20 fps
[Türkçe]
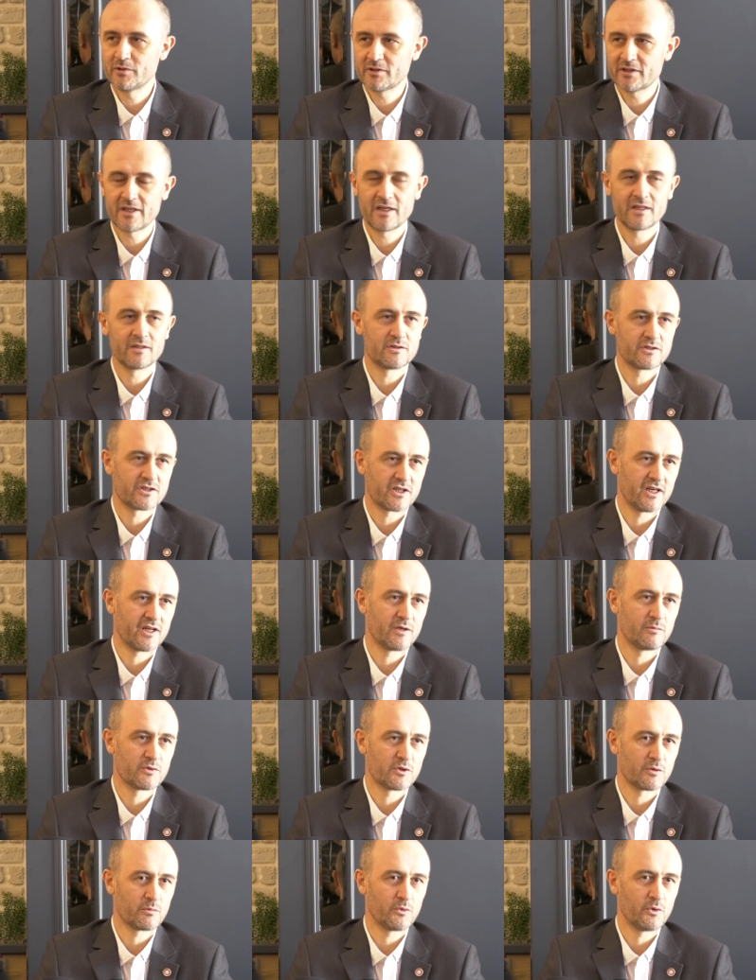kendi
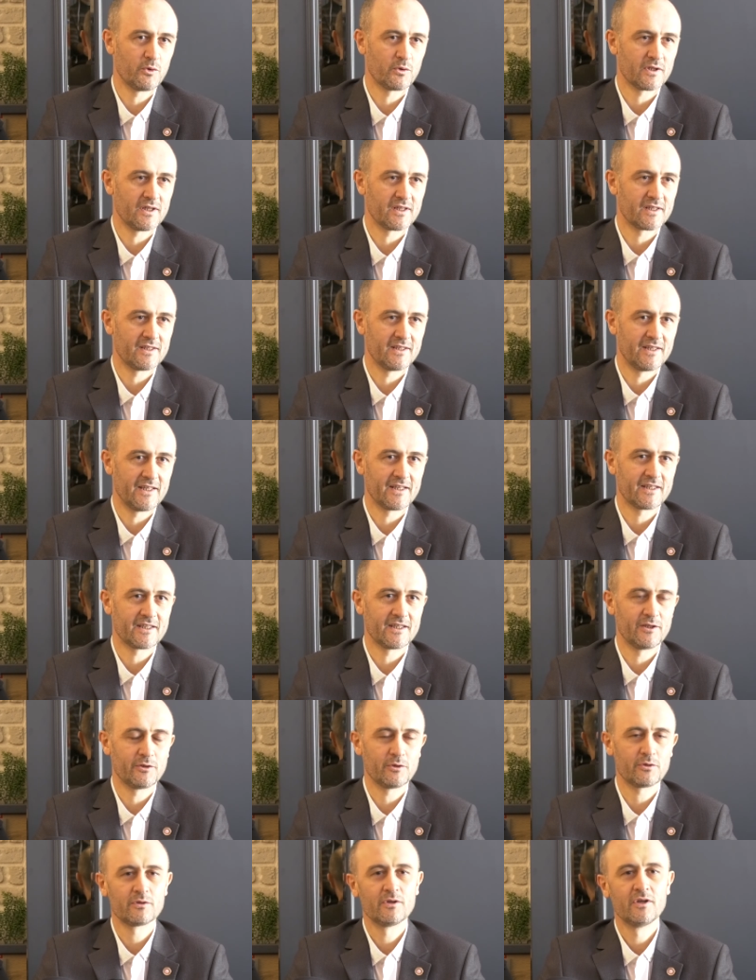şehrimizin büyükleri de denk
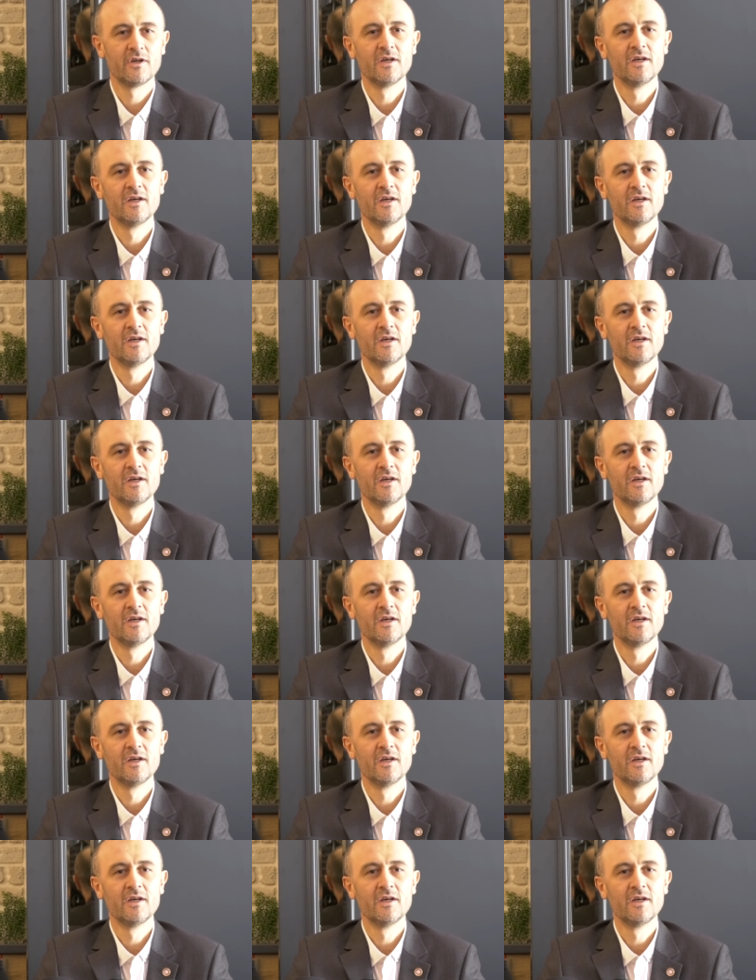geliyor